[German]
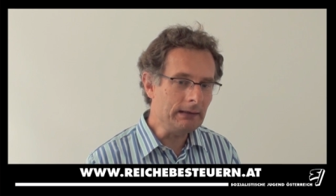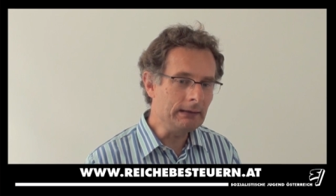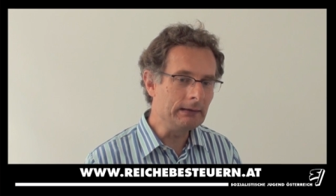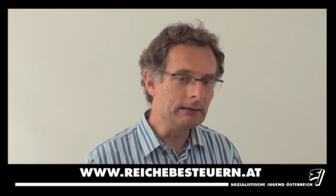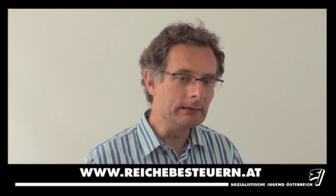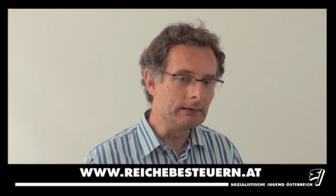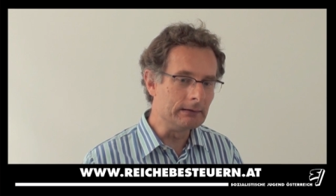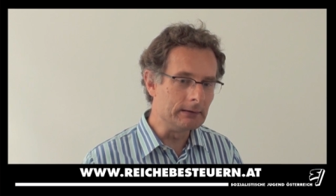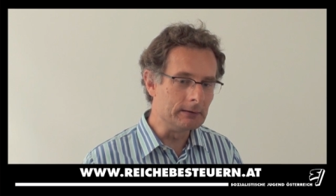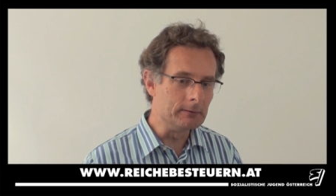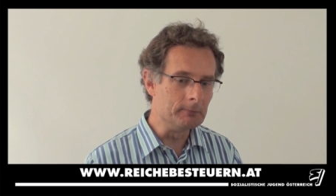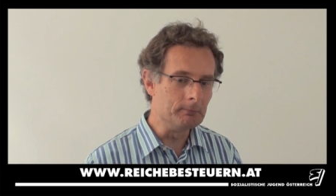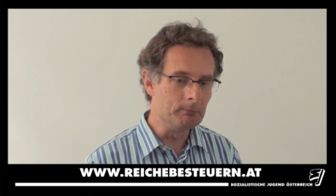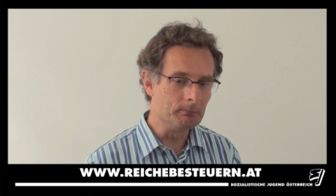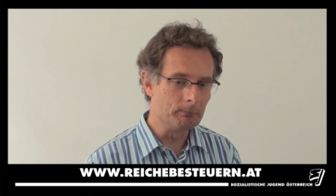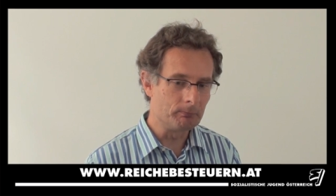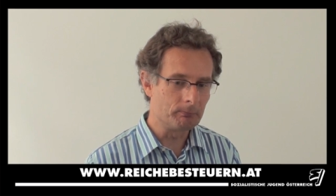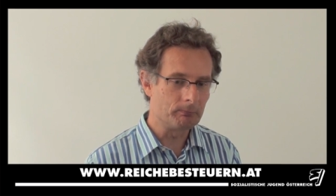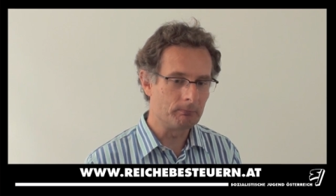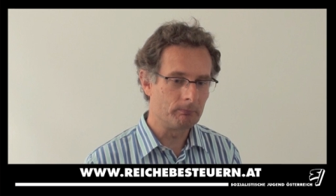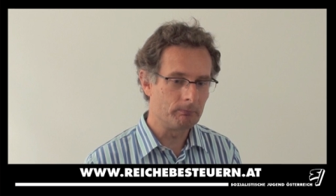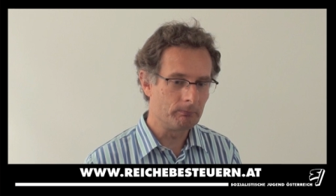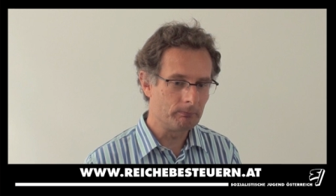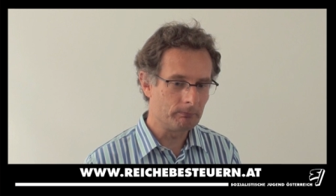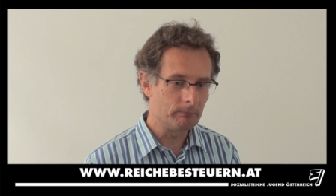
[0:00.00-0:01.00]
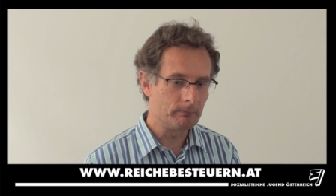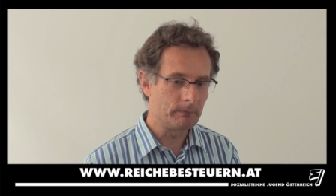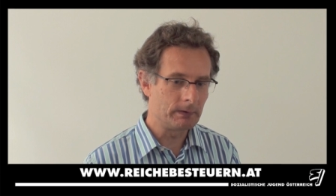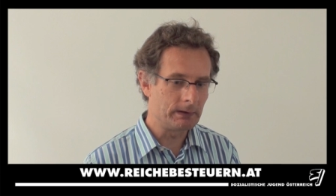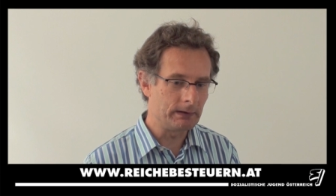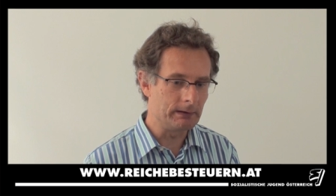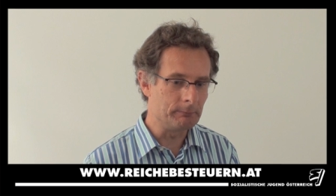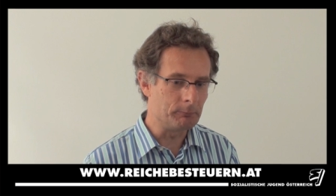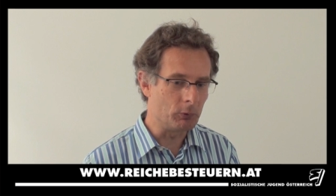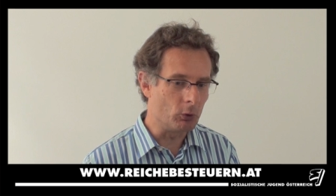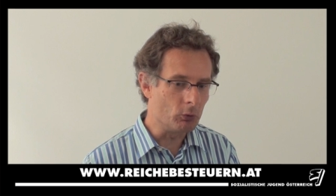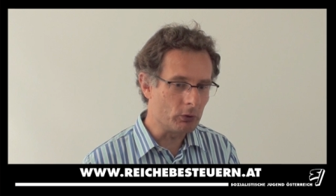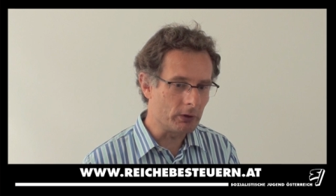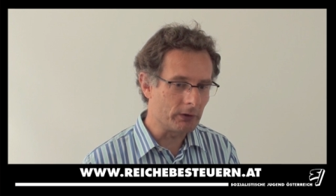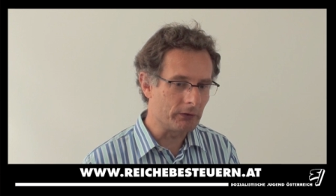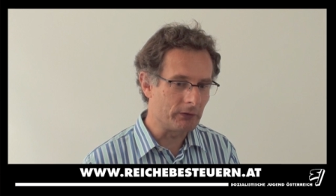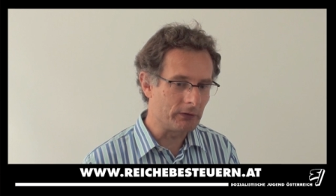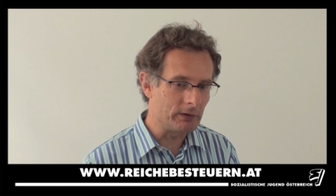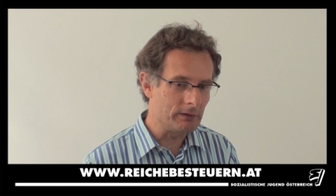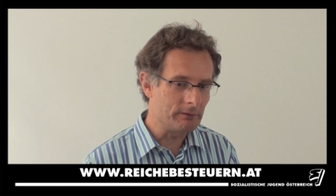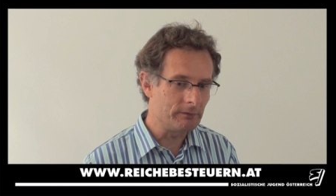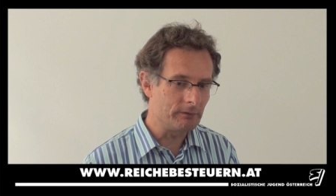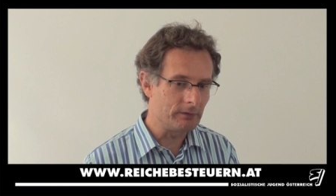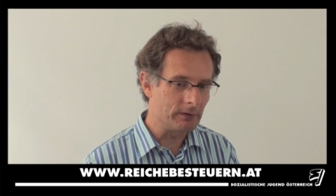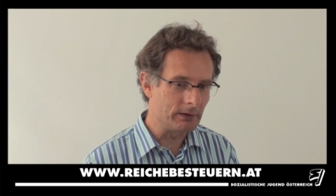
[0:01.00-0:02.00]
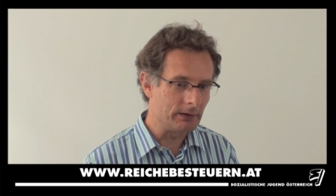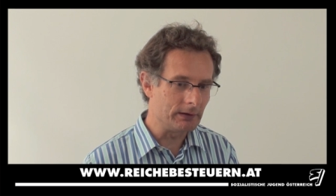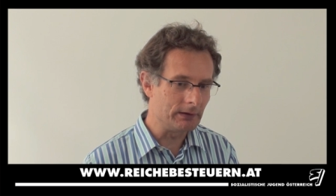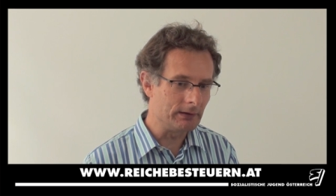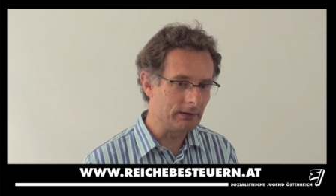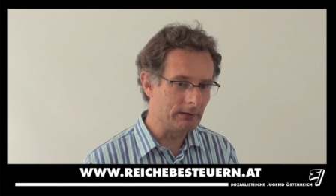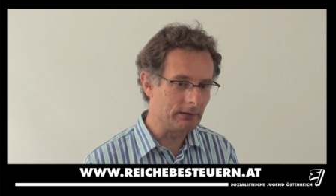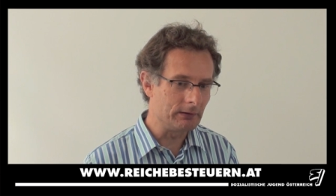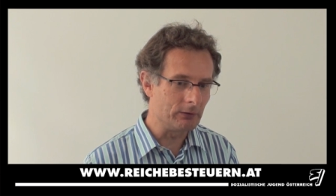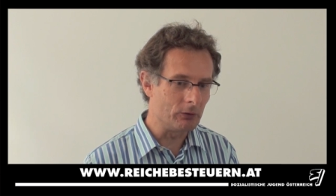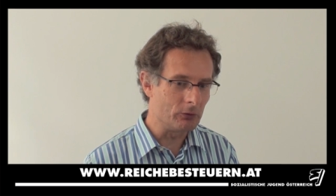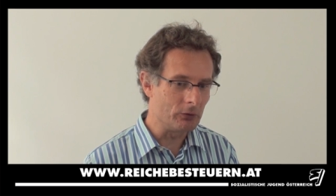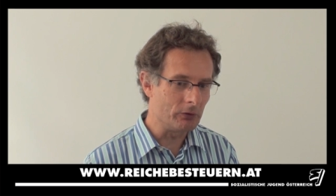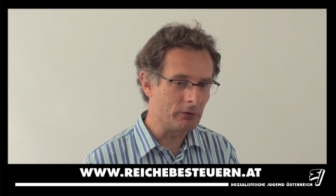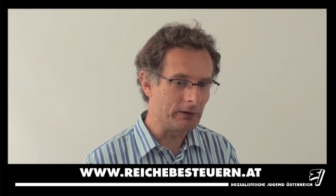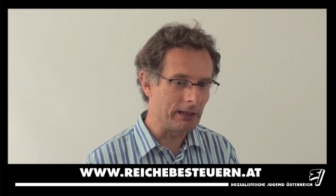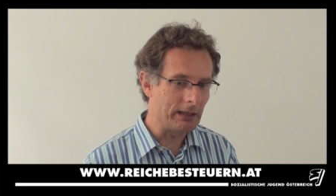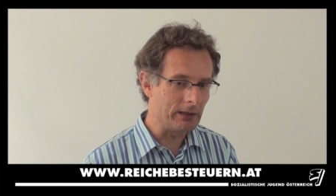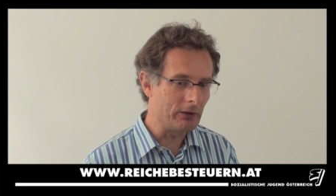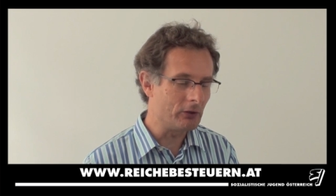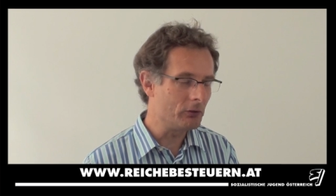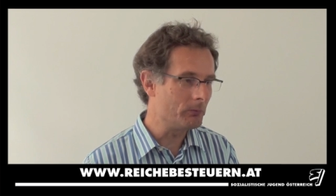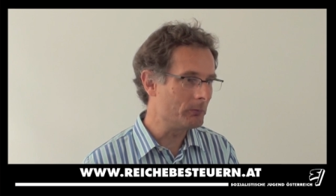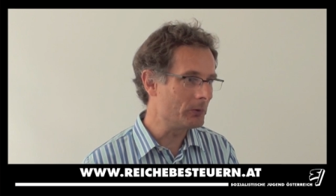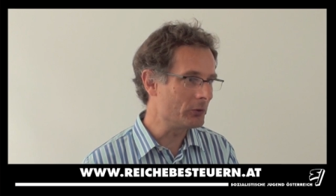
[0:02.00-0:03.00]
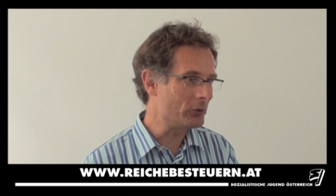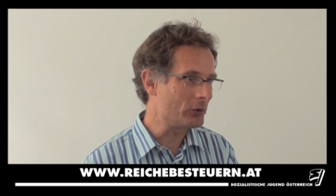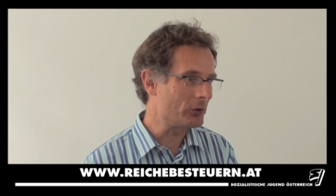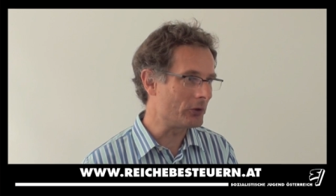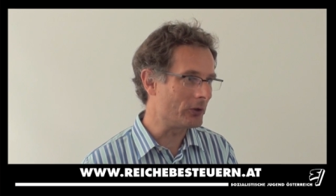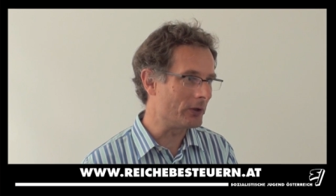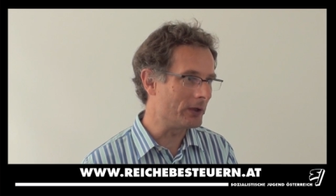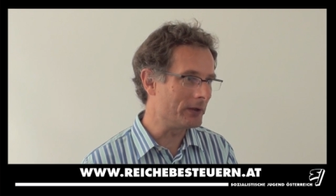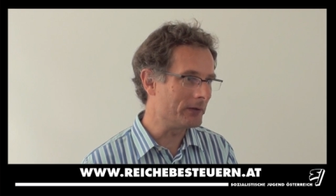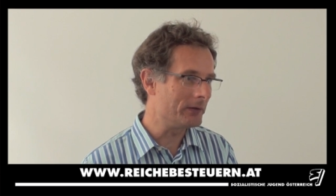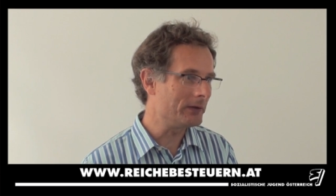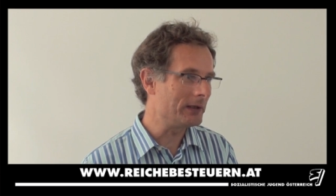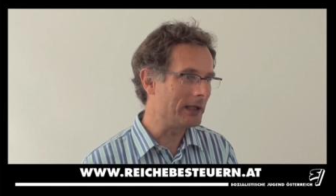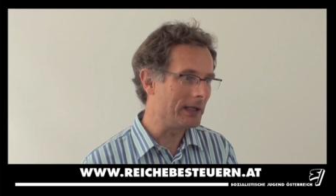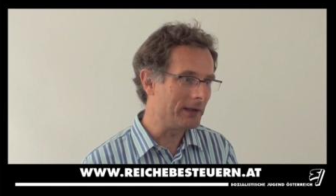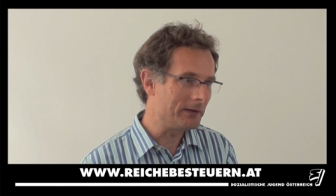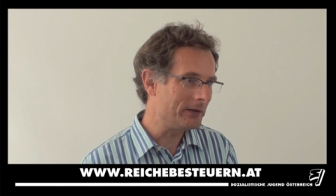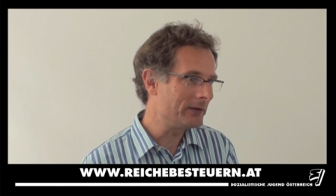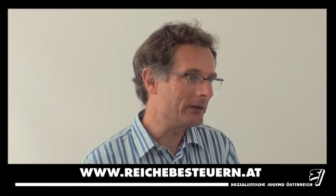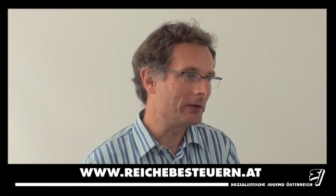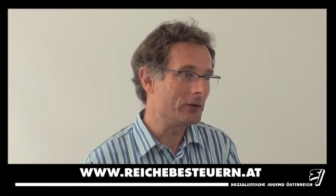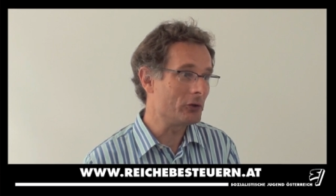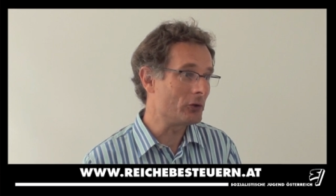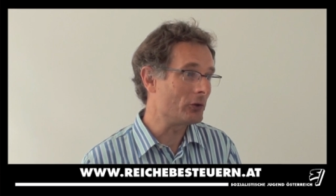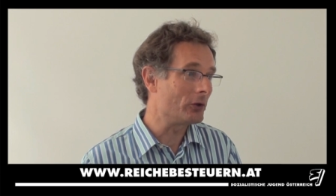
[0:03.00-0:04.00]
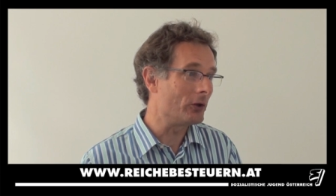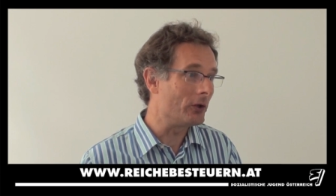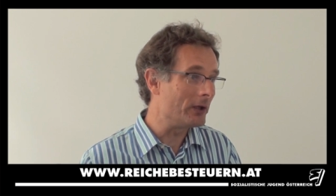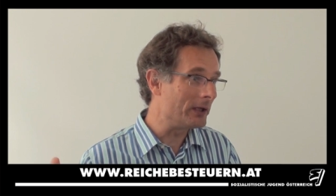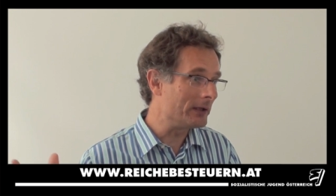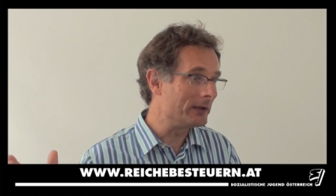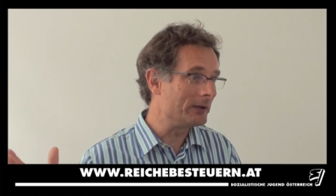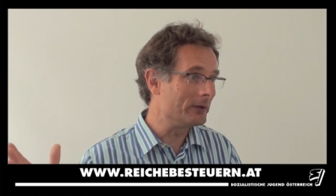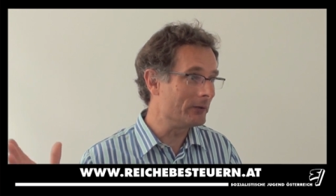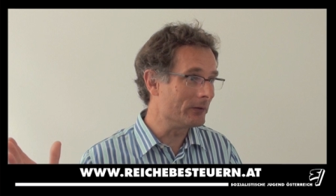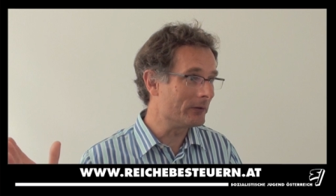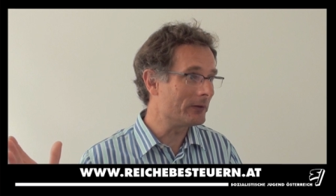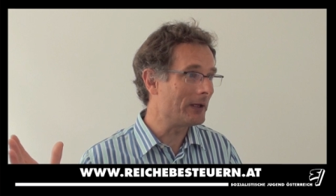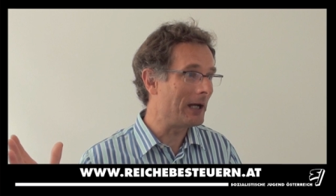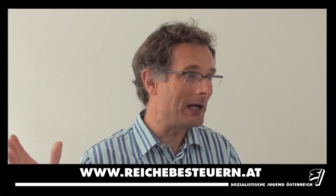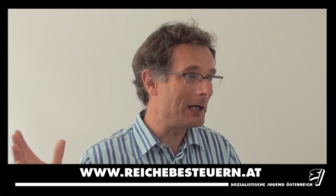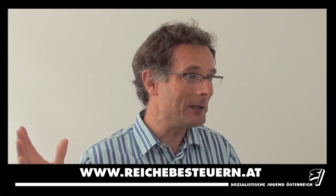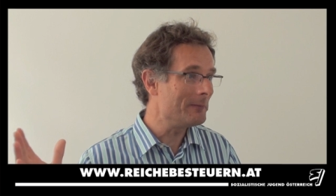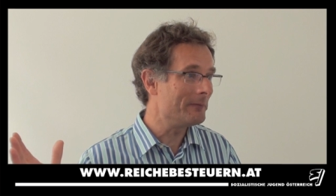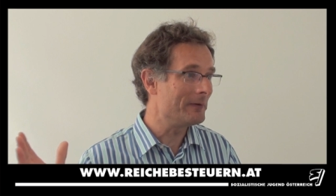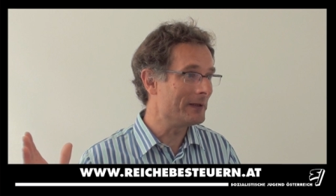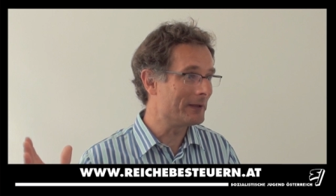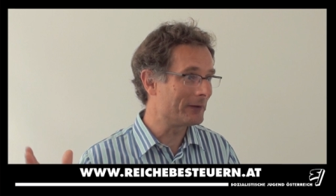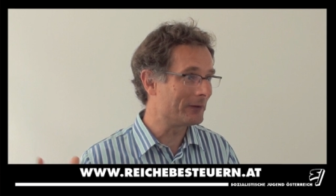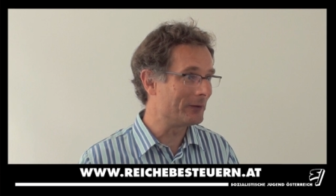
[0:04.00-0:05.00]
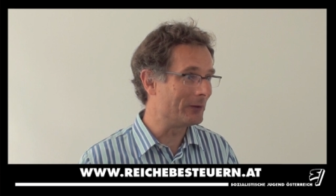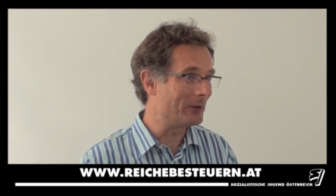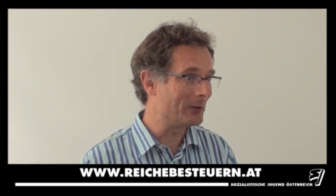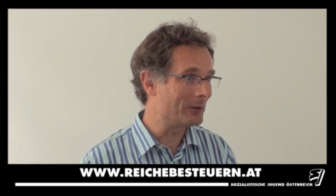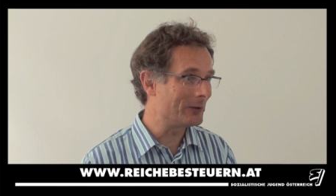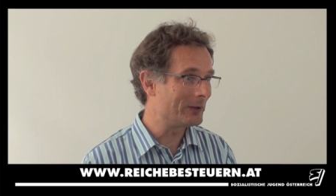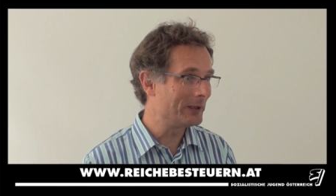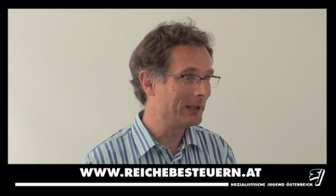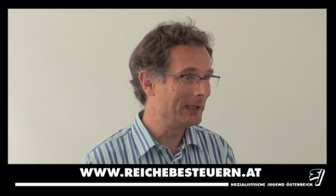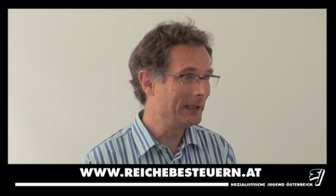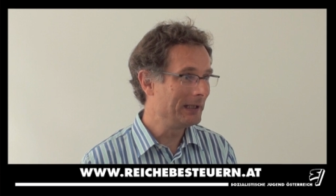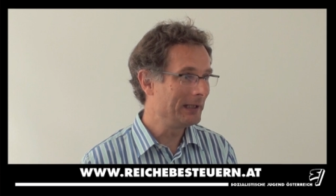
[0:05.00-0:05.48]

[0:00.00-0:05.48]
ähm, die progressive Lohn- und Einkommensteuer ist die einzige Steuer, die uns halbwegs noch